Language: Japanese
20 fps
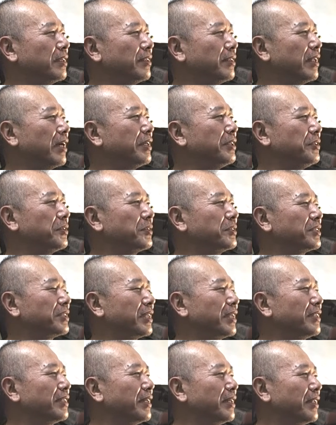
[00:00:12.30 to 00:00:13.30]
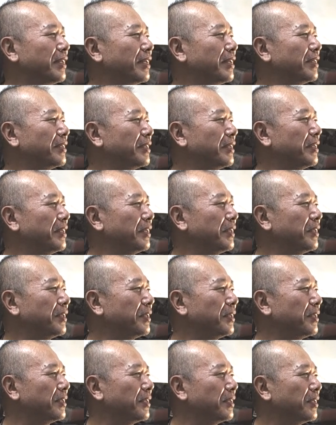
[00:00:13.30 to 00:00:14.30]
第4戦でね、
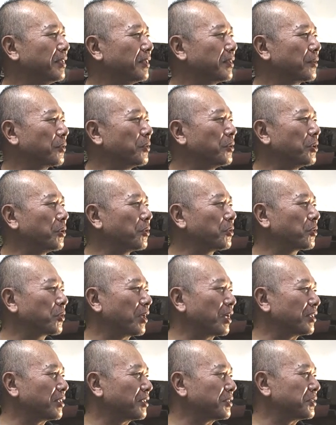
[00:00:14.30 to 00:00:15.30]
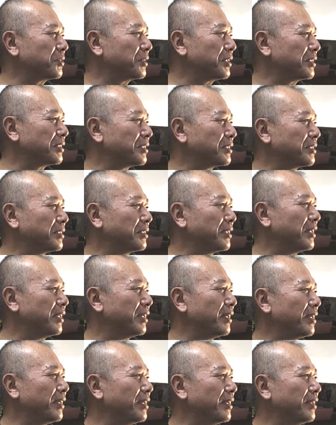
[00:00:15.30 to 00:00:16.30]
こんなことがあったそうです。
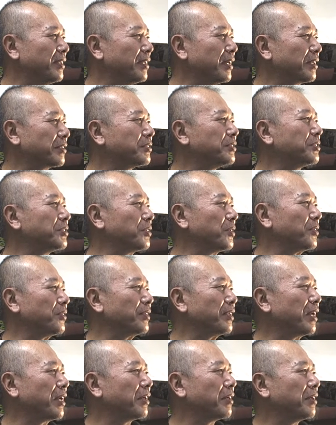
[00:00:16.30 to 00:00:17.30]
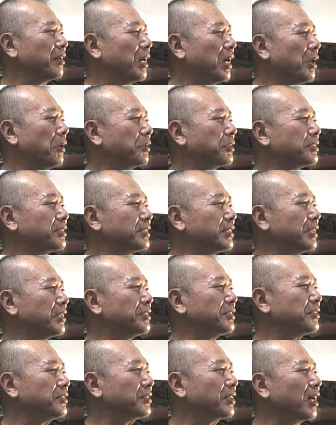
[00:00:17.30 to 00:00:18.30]
ヤクルトのね、青木選
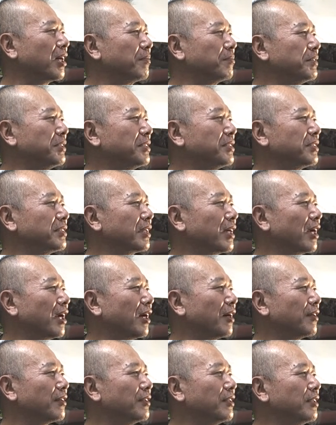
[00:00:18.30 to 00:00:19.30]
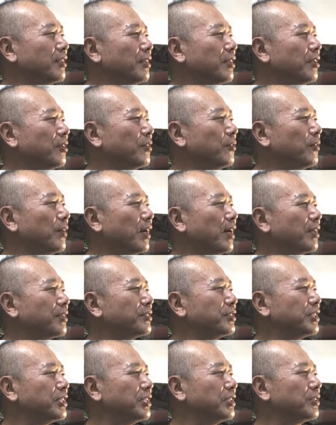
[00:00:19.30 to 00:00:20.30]
手が自ら
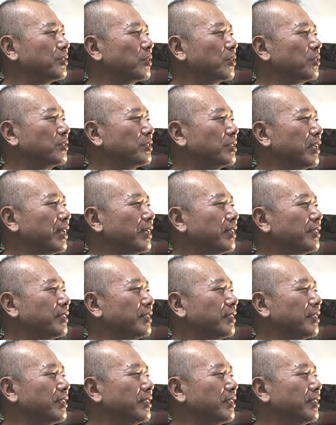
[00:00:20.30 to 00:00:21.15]
ファール申告で、